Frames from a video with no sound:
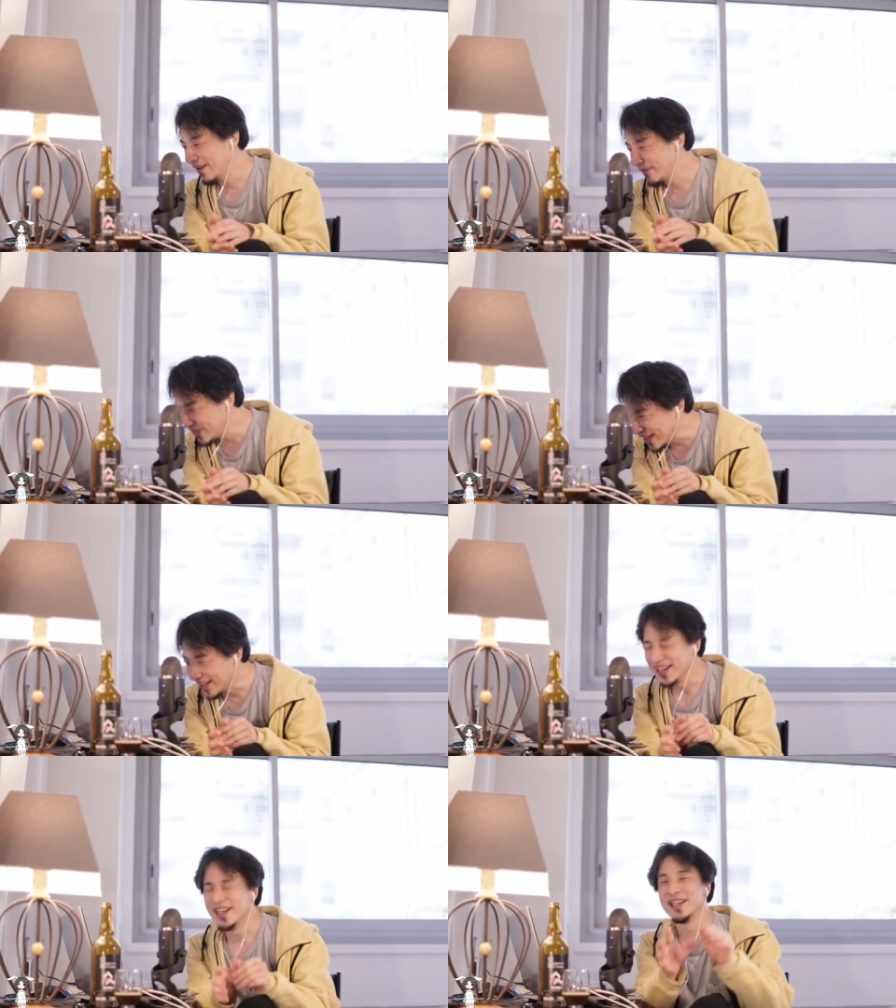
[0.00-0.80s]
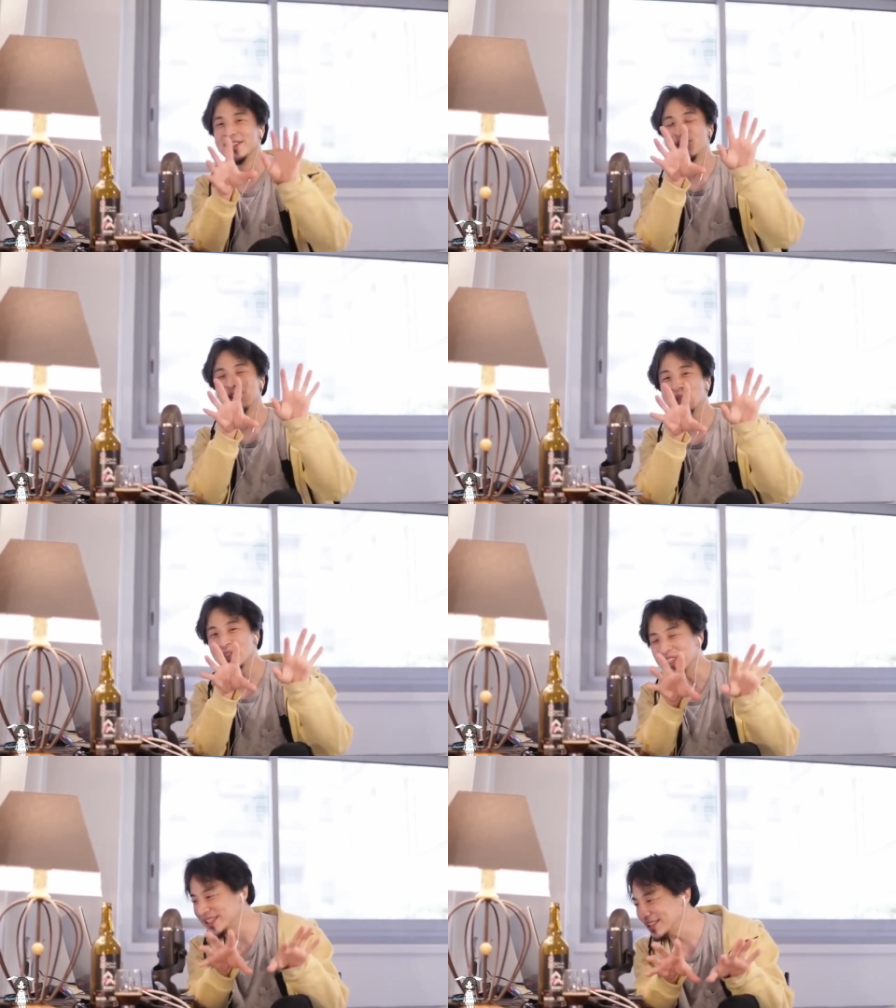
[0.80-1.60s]
で、じゅう
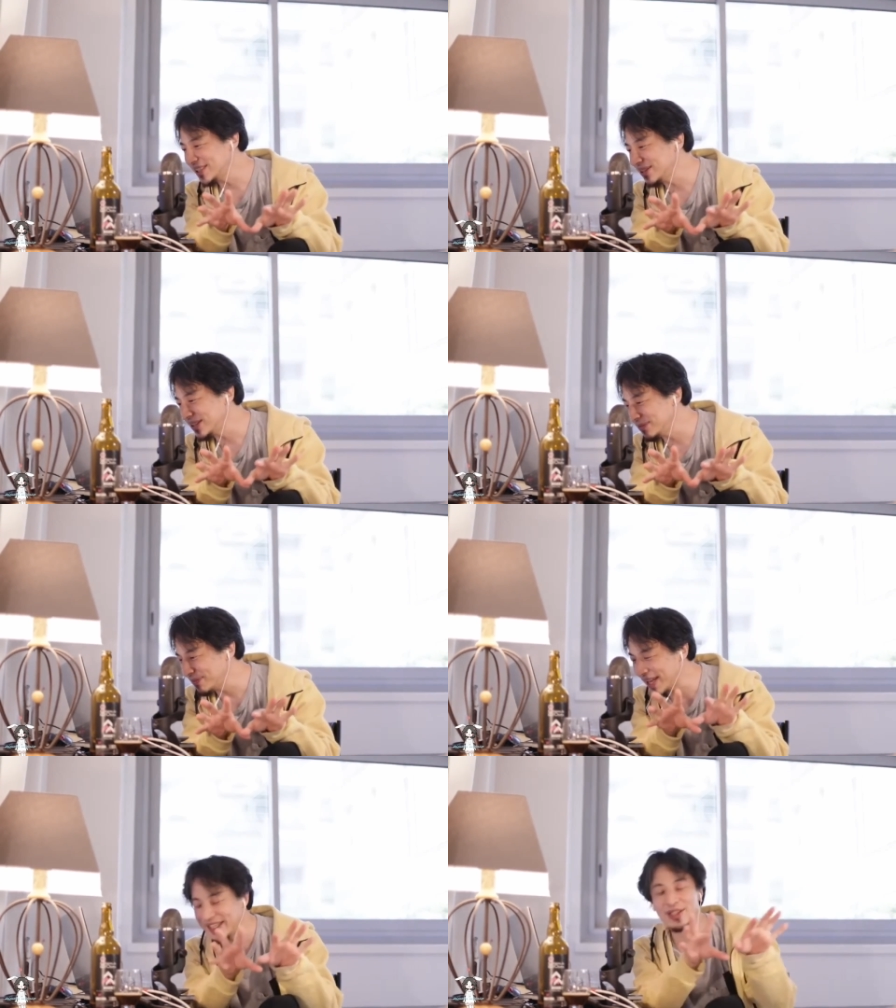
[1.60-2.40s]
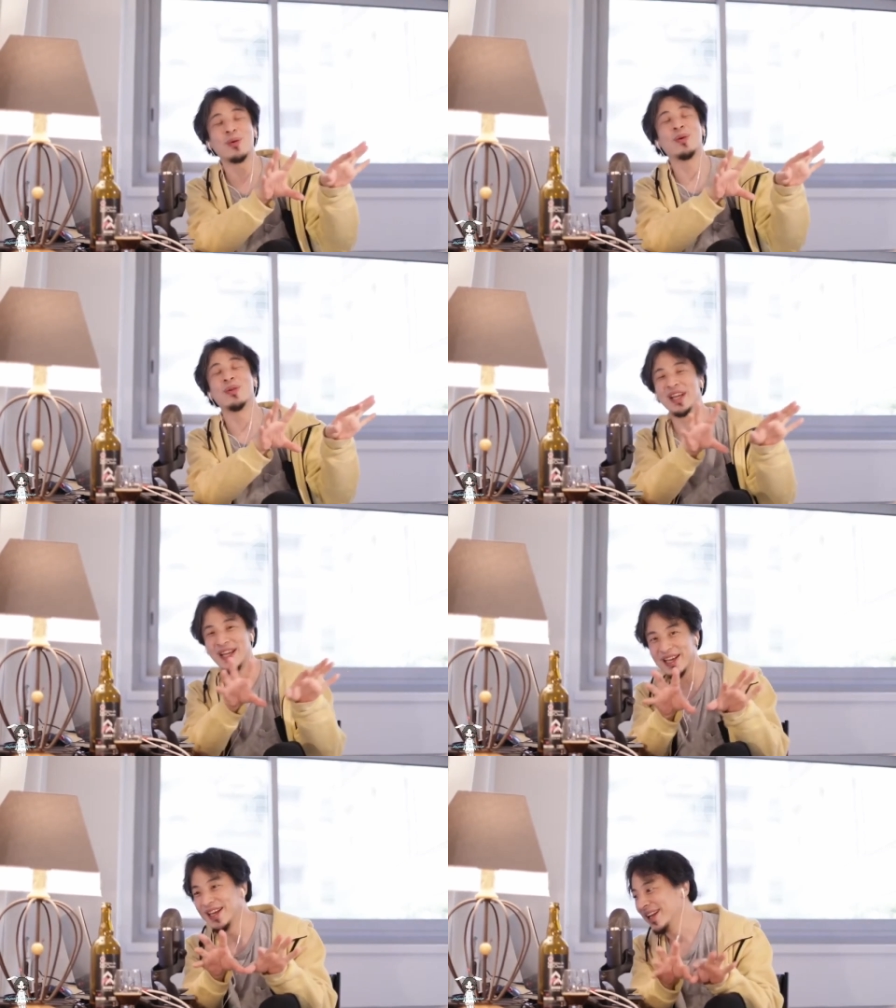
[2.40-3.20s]
いちにんめ以降
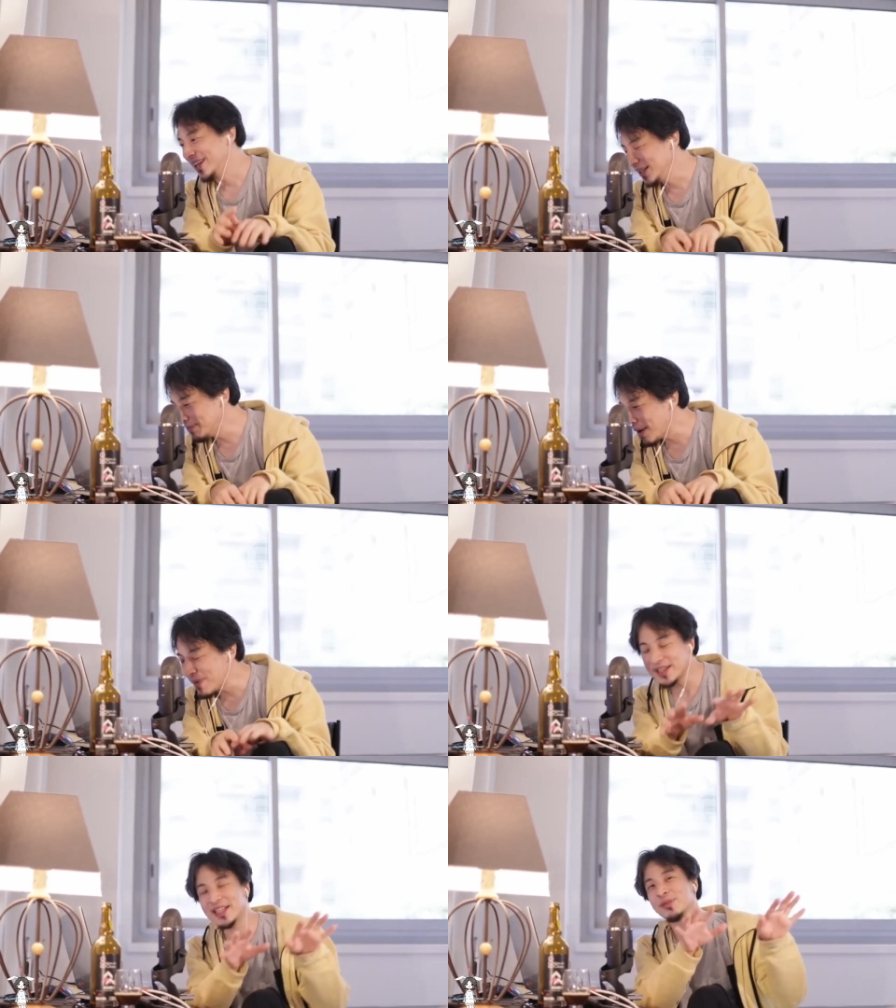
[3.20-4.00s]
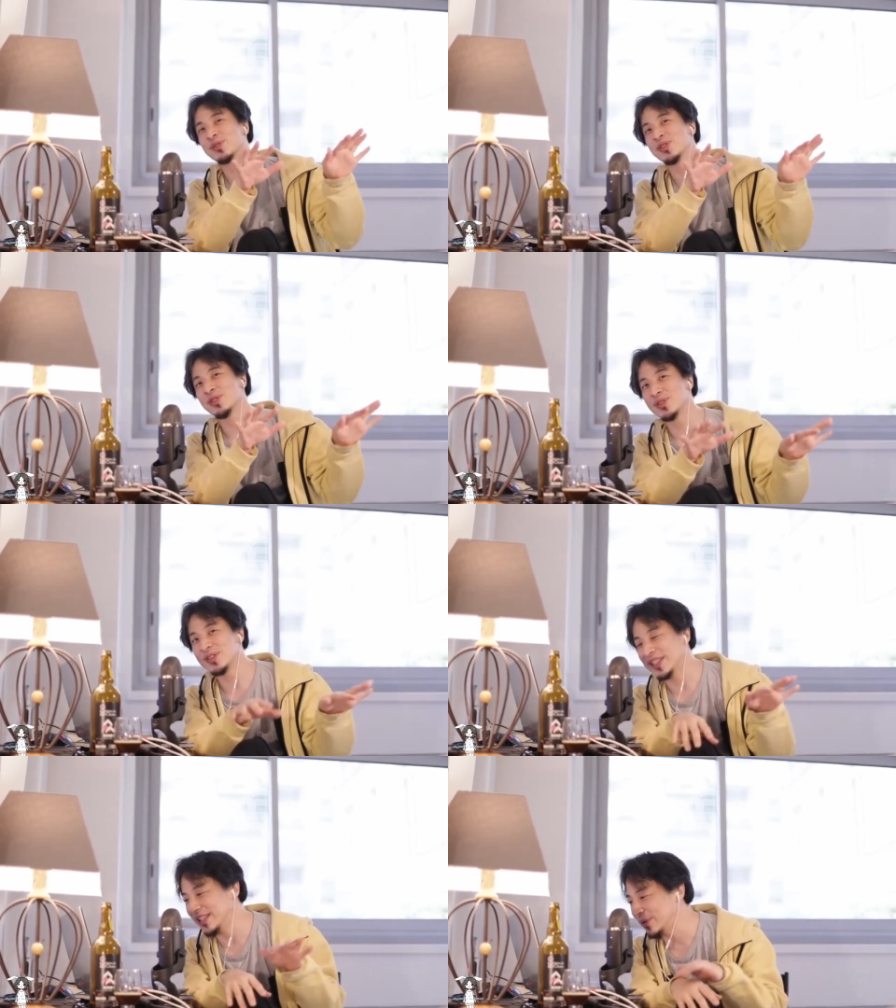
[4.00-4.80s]
で、今までのじゅう
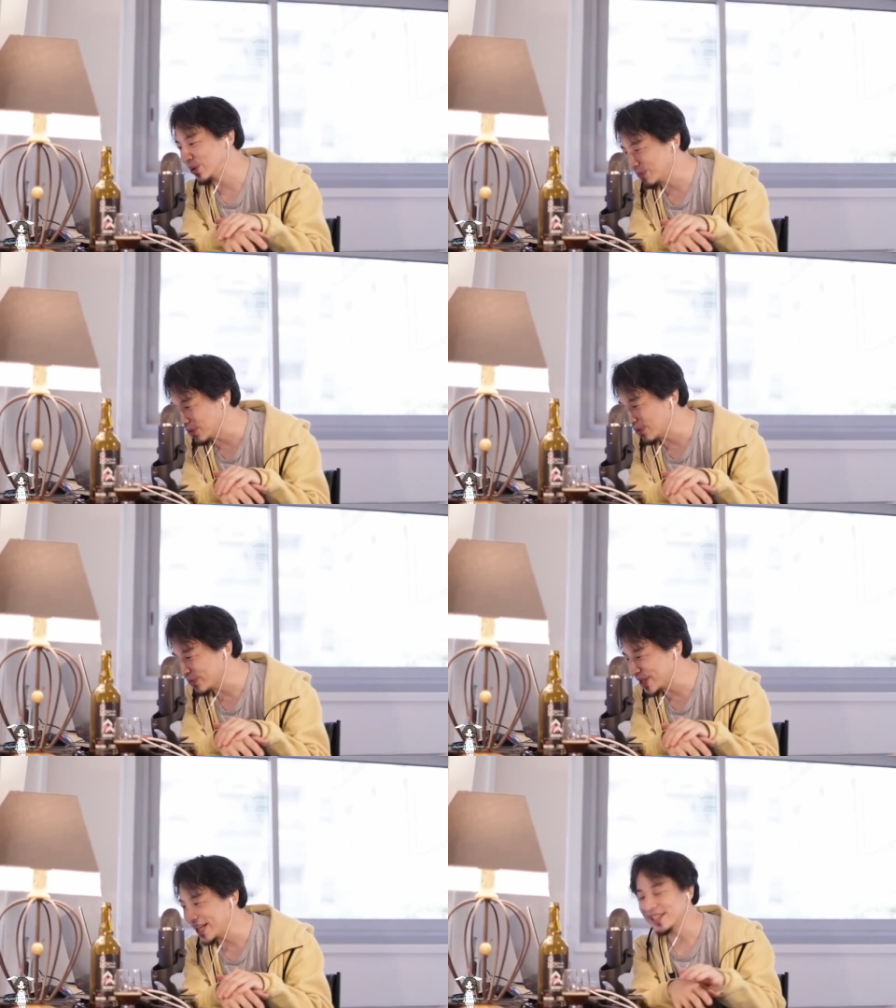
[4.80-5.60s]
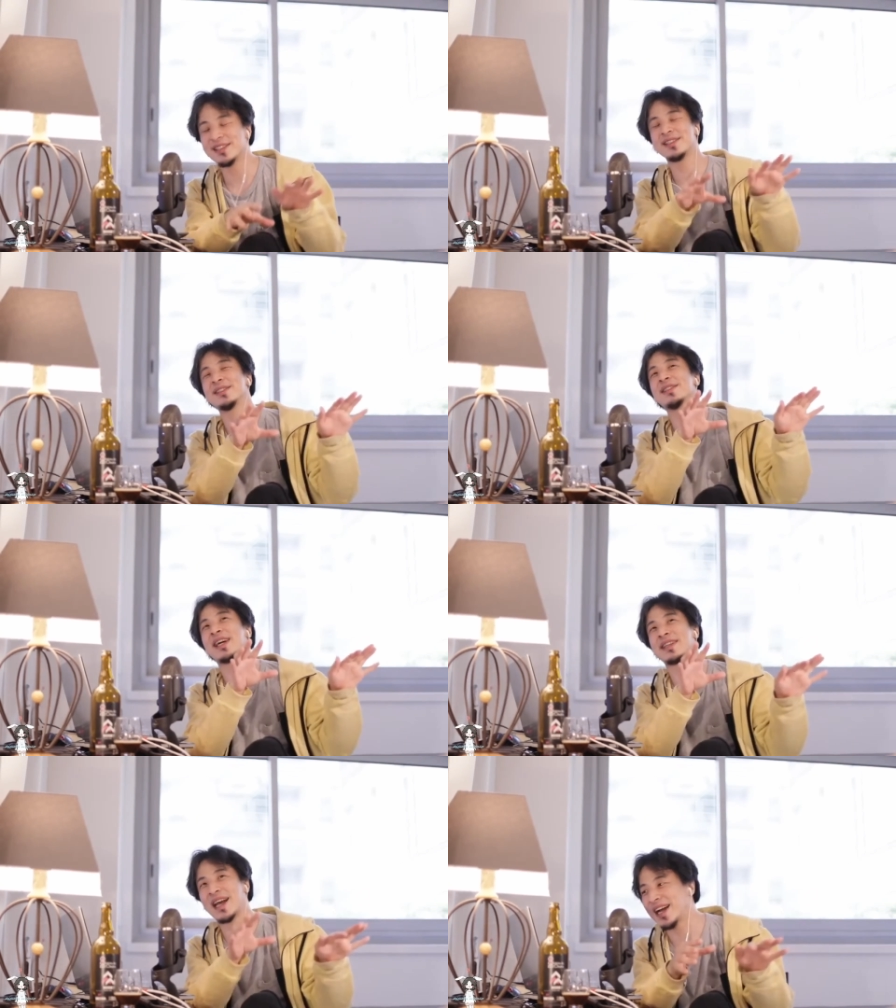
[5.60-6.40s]
にんよりも点数が
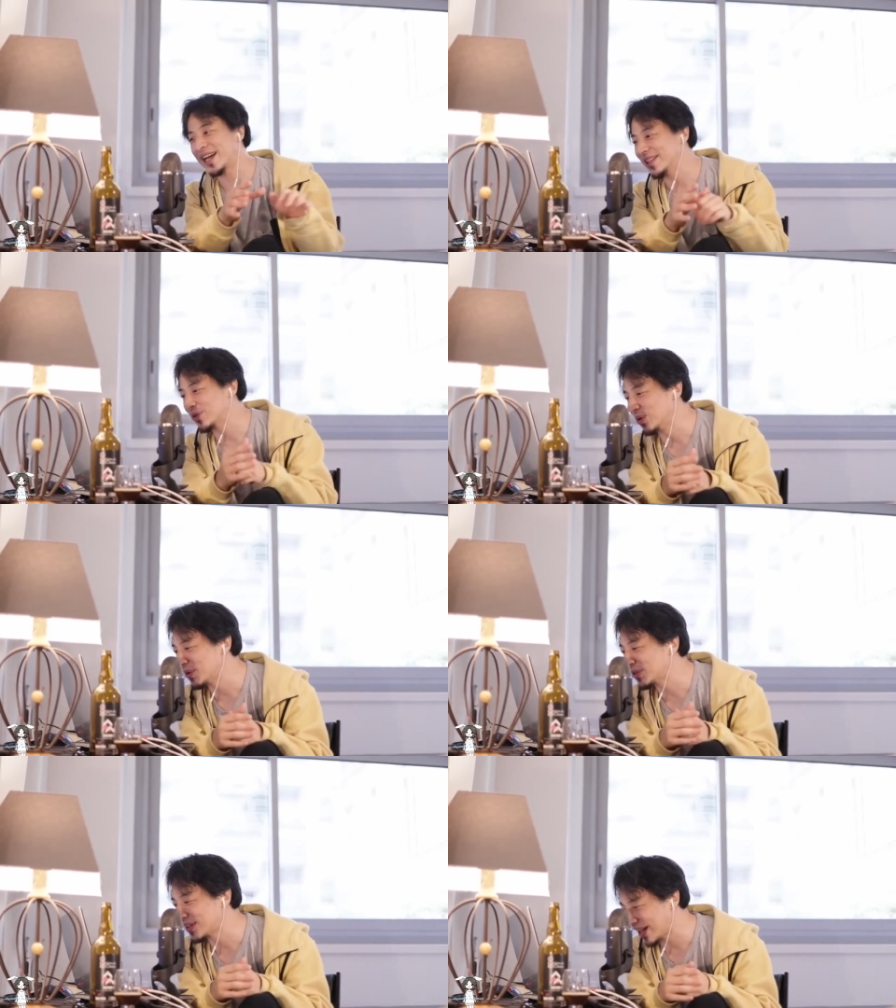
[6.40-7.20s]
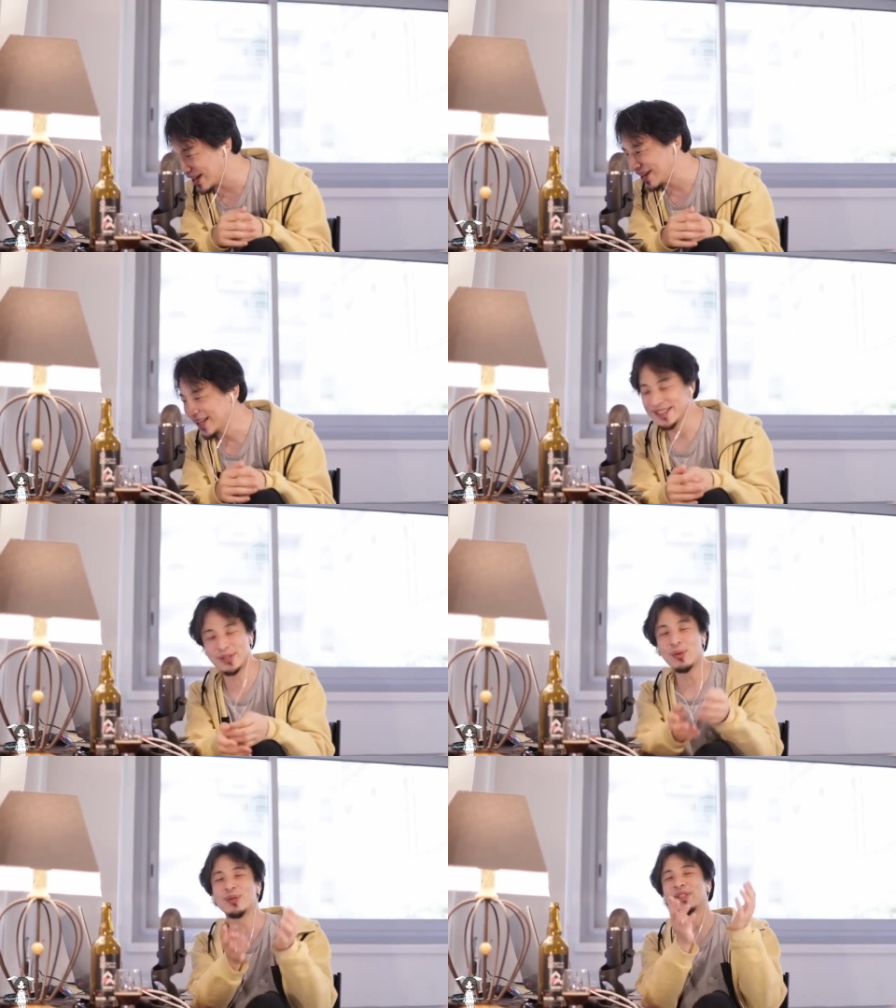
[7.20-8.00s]
高いと思ったら即